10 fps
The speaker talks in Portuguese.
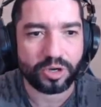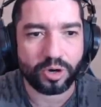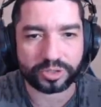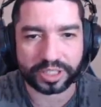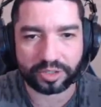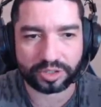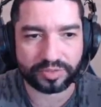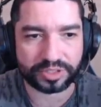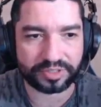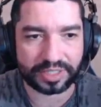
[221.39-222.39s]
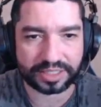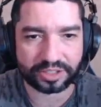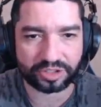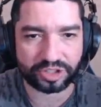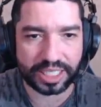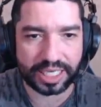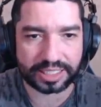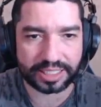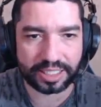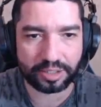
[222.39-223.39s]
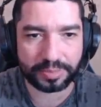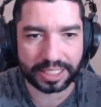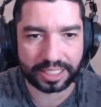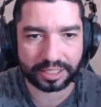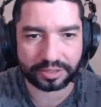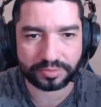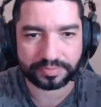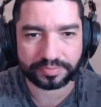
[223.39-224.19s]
Outra coisa que você vai ter de diário é o macarrão.